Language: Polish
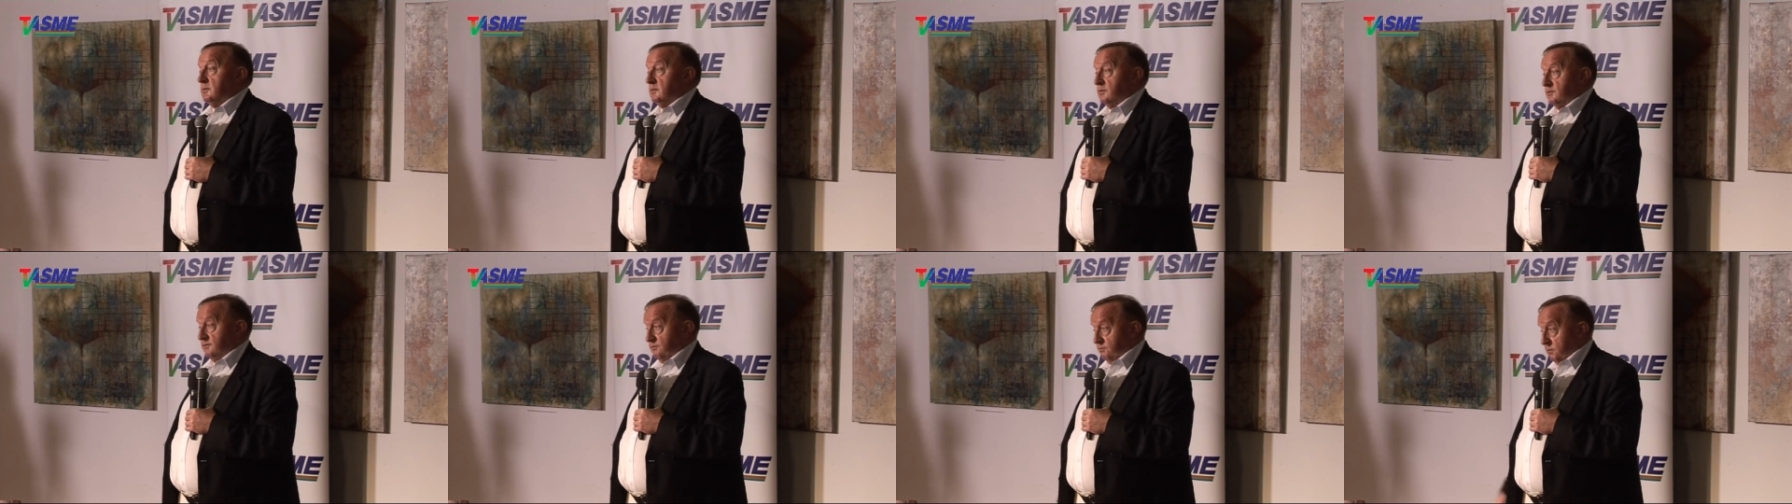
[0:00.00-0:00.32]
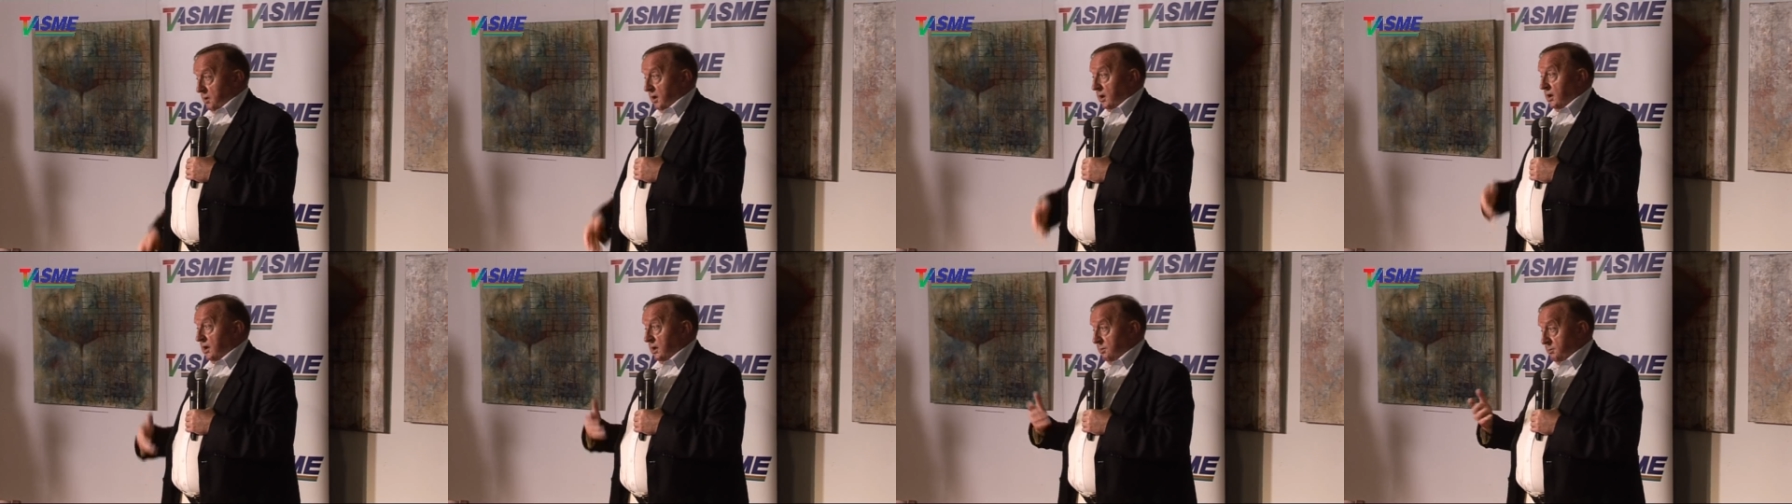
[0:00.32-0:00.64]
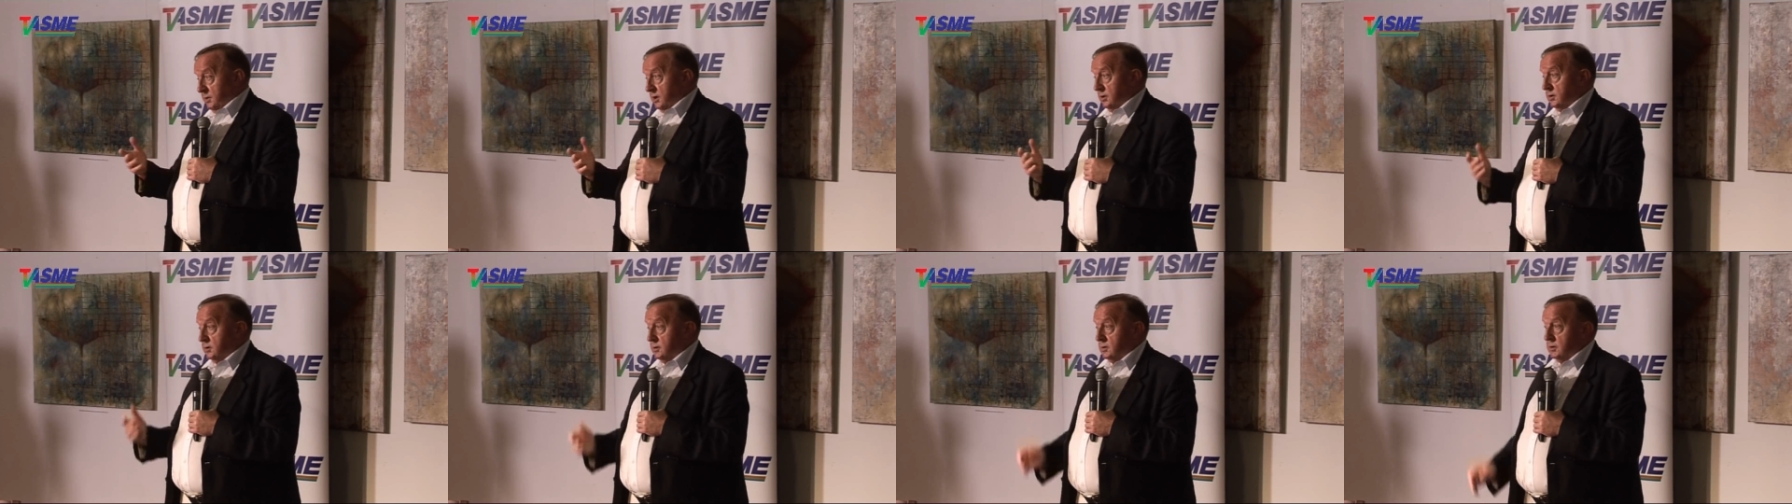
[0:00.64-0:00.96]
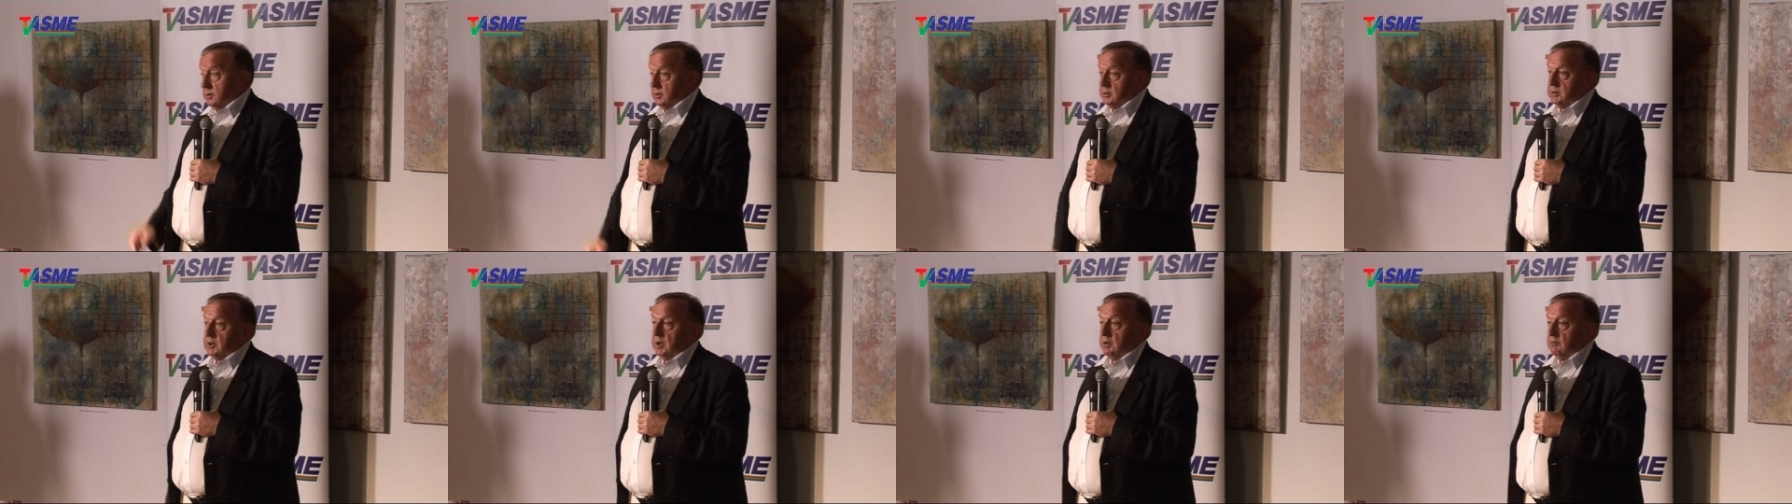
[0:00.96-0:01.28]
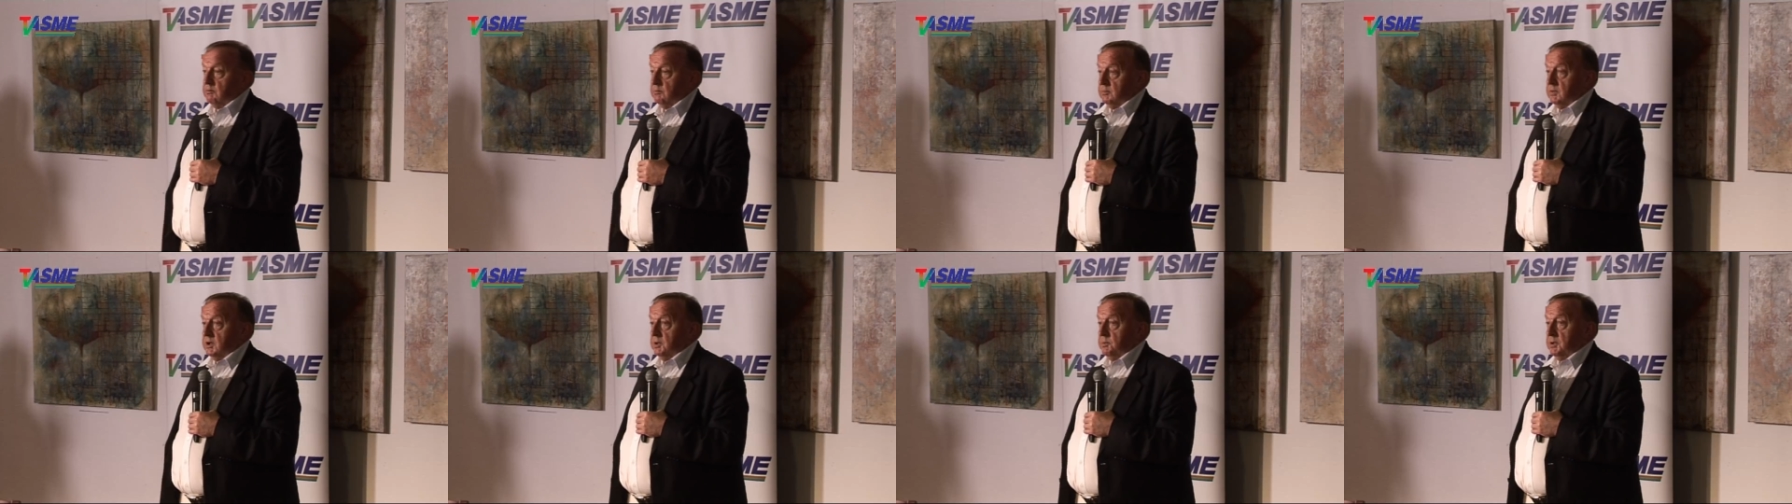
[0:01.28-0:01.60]
w parlamencie
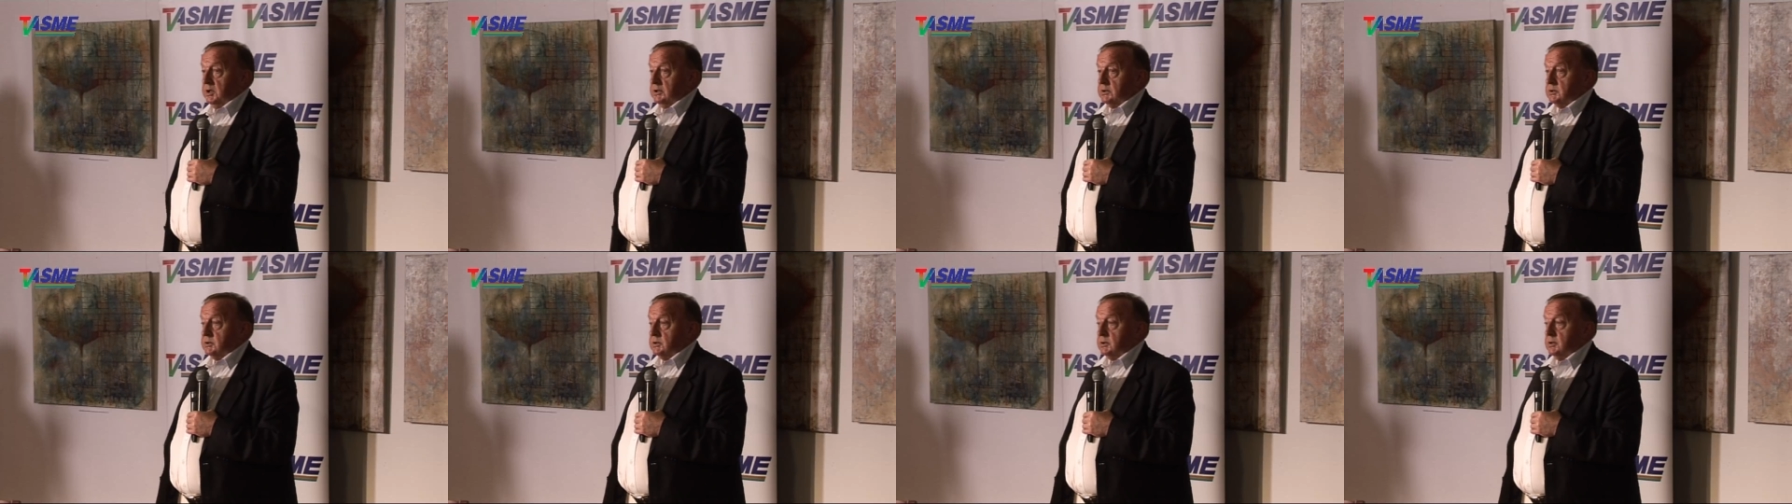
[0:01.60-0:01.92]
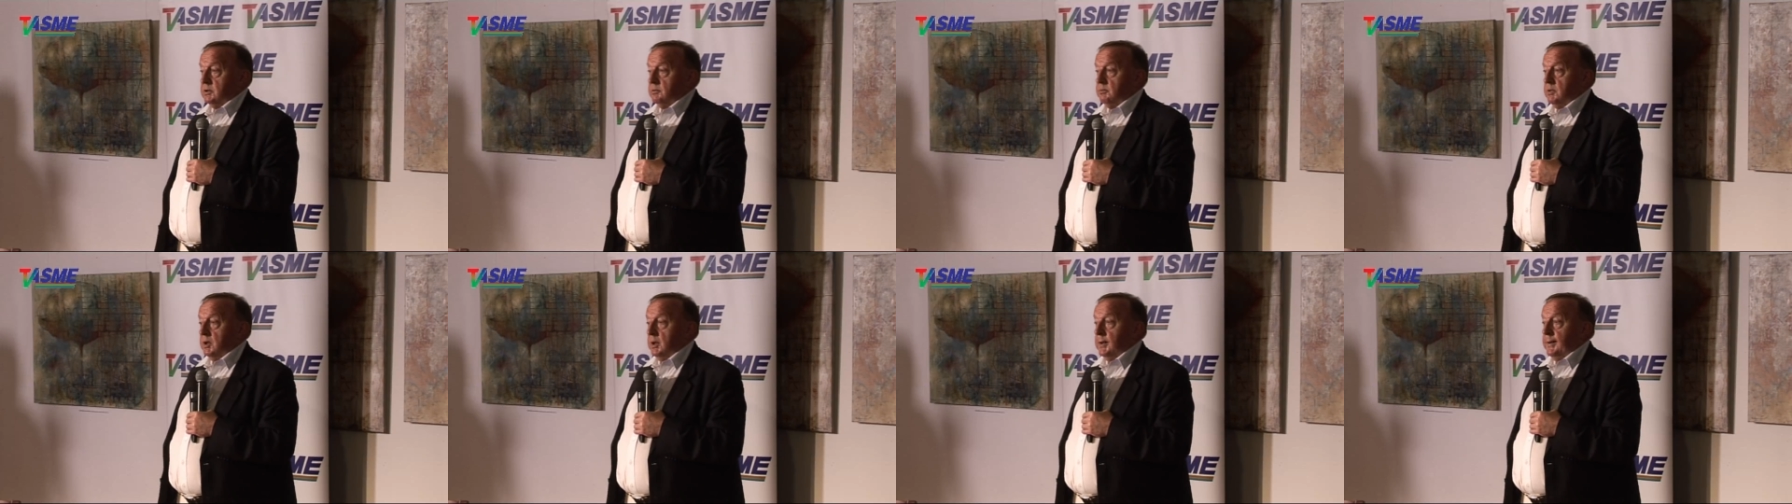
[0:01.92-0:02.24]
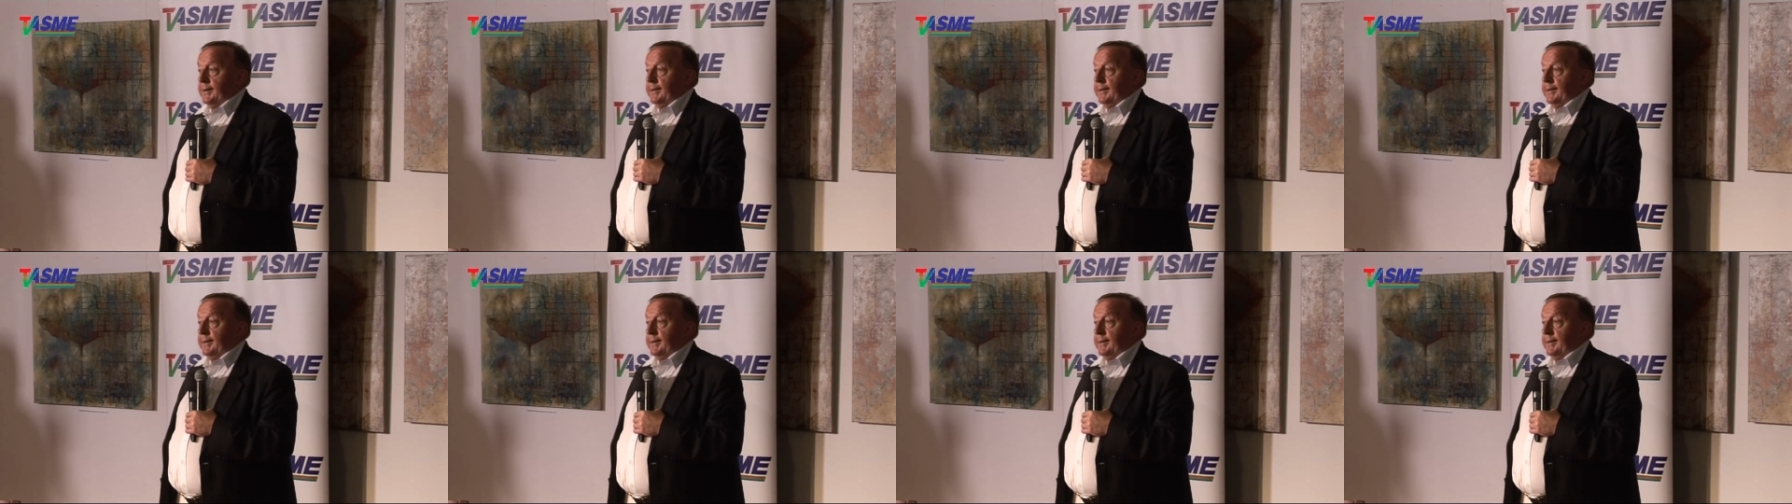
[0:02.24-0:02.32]
tam niemieckim,